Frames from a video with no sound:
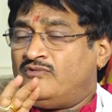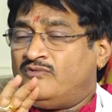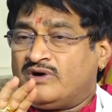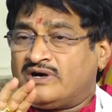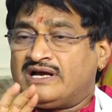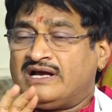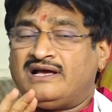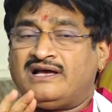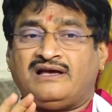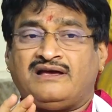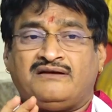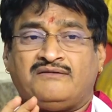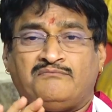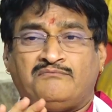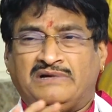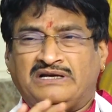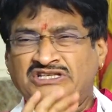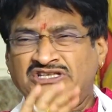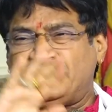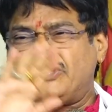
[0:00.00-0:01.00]
ఒక
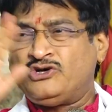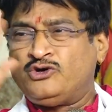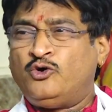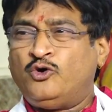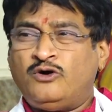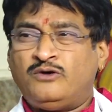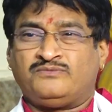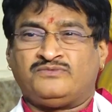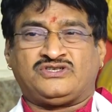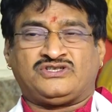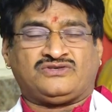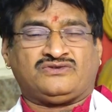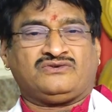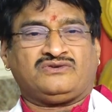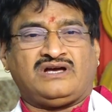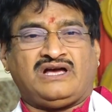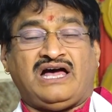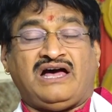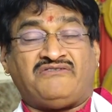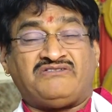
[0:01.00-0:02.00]
మంచి హోమ్స్
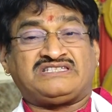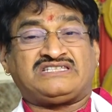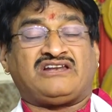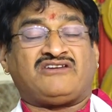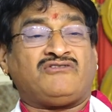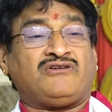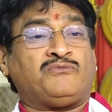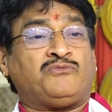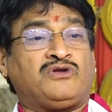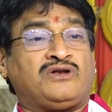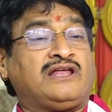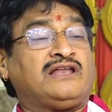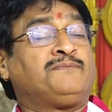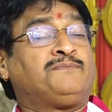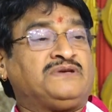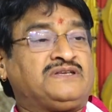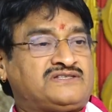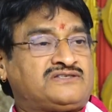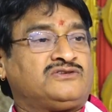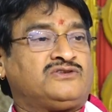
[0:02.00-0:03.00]
అవసరమేమో అని
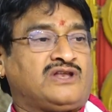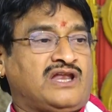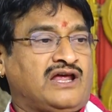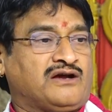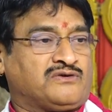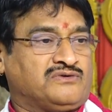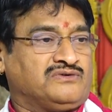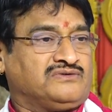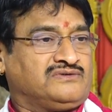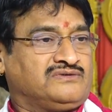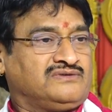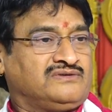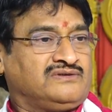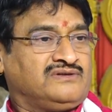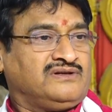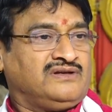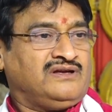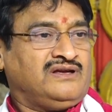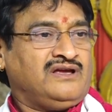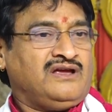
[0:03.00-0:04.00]
అనిపిస్తుంది నాకు
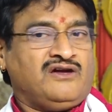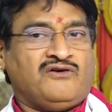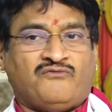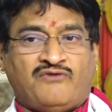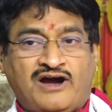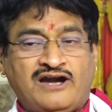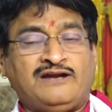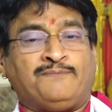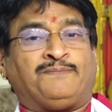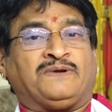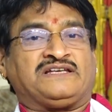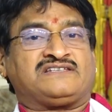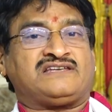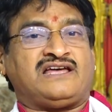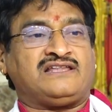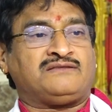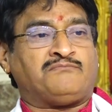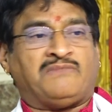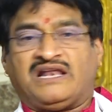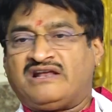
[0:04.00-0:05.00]
వాళ్ళు
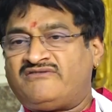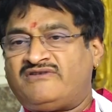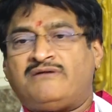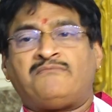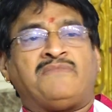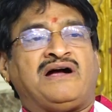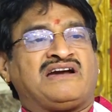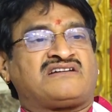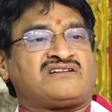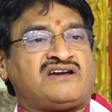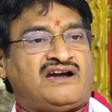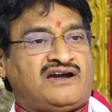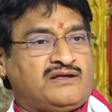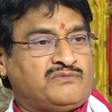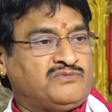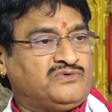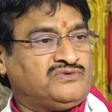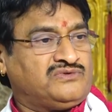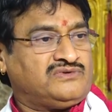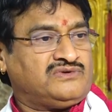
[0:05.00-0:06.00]
ప్రశాంత్ మనమా
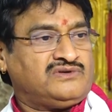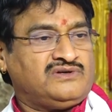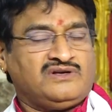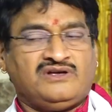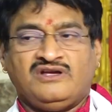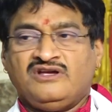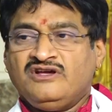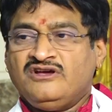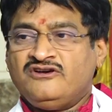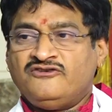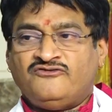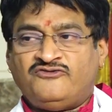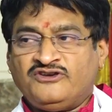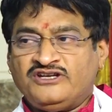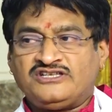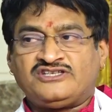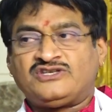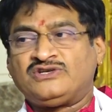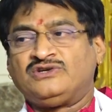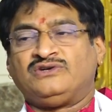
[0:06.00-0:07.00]
మాట్లాడము
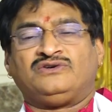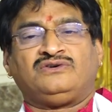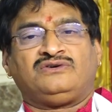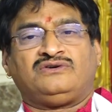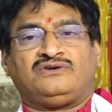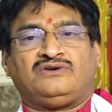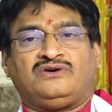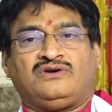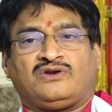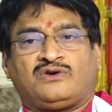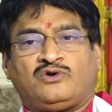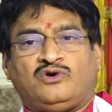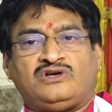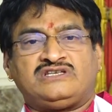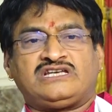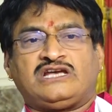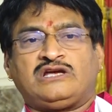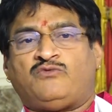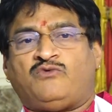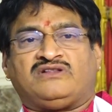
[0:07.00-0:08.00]
ఫ్రిడ్జ్
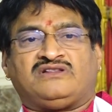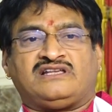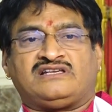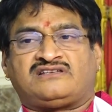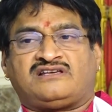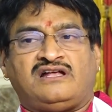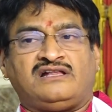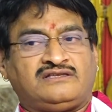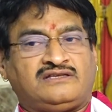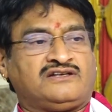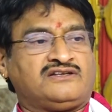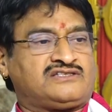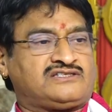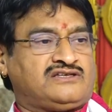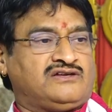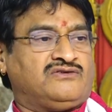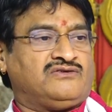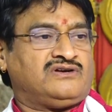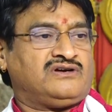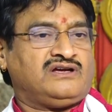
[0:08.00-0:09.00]
రోజుకి వంద సార్లు
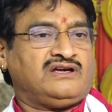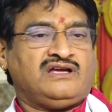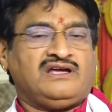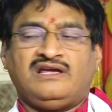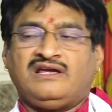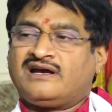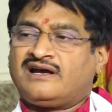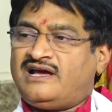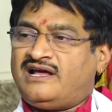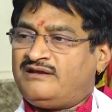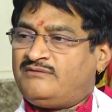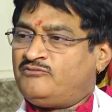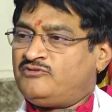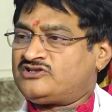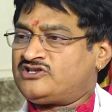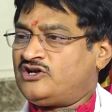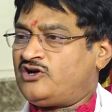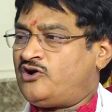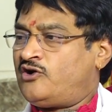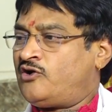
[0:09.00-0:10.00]
తెరుస్తాం కానీ
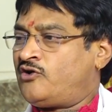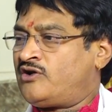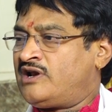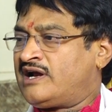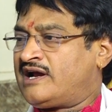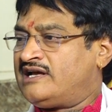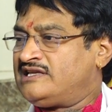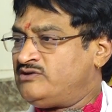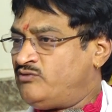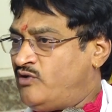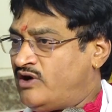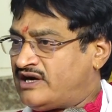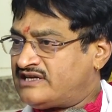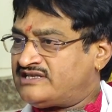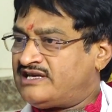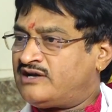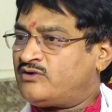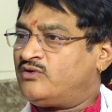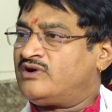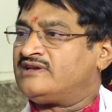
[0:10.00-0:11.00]
ముసలోళ్ళు ఉన్న గది
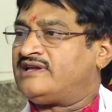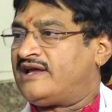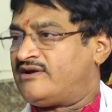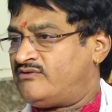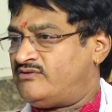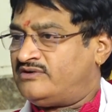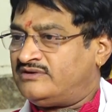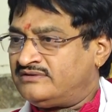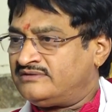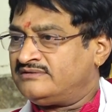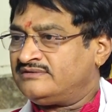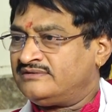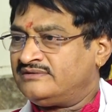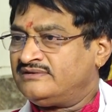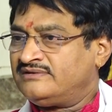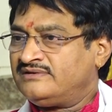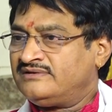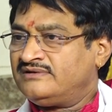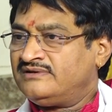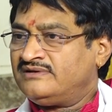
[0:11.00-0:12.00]
ఒకసారి కూడా తెరము
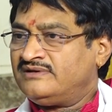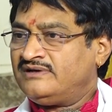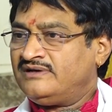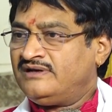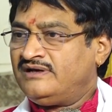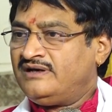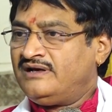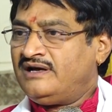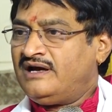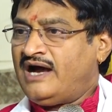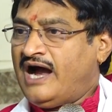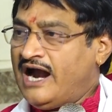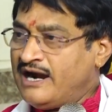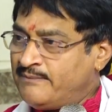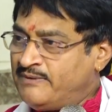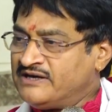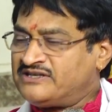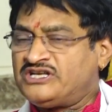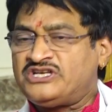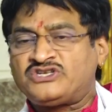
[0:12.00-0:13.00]
వాళ్ళు
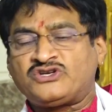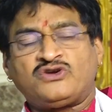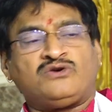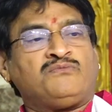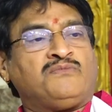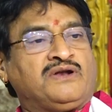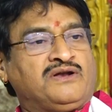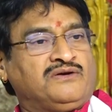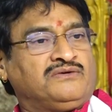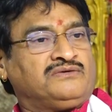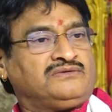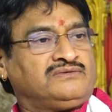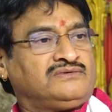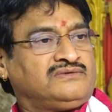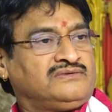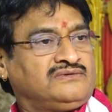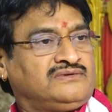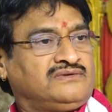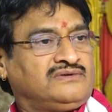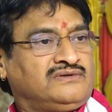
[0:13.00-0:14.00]
పట్టించుకోము మనం
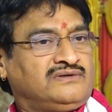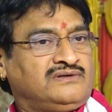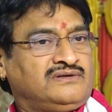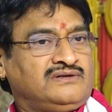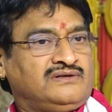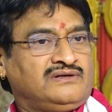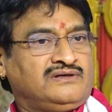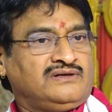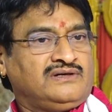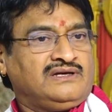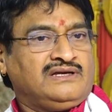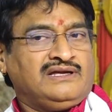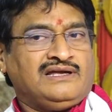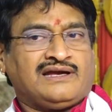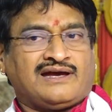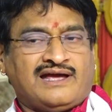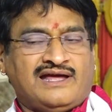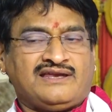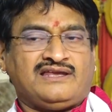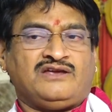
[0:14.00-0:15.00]

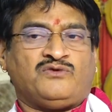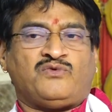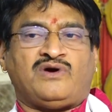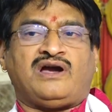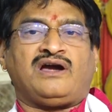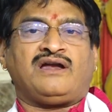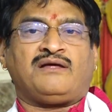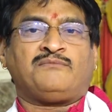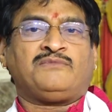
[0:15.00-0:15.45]
కానీ ఇవాళ